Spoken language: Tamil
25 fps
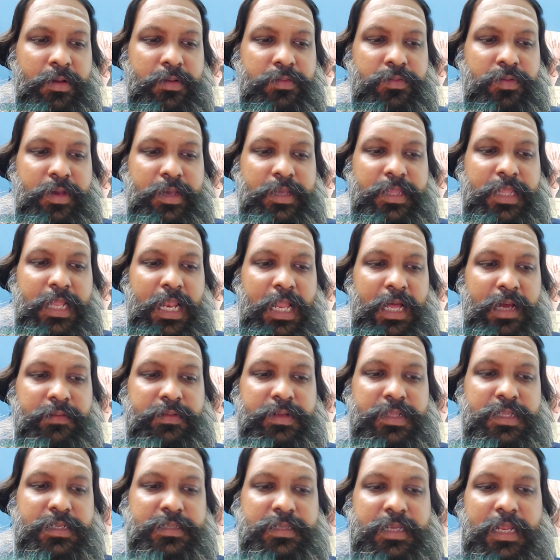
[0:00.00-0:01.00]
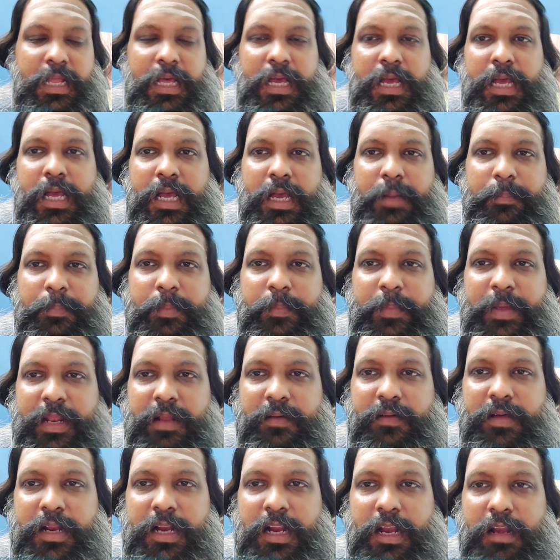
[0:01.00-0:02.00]
ஸோ இதெல்லாம் வந்து சில இப்போ
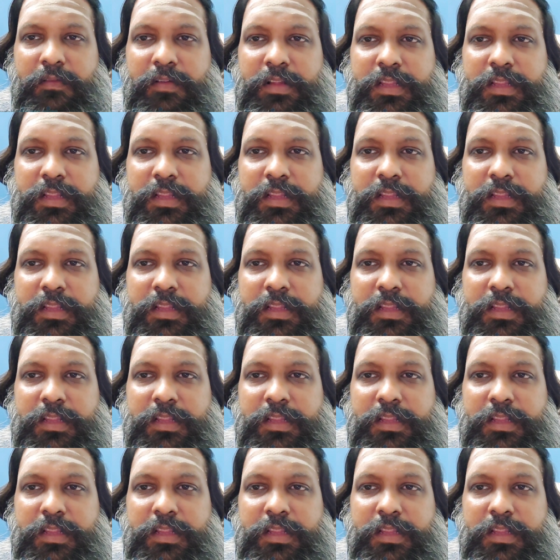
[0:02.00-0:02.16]
மீனவர்கள்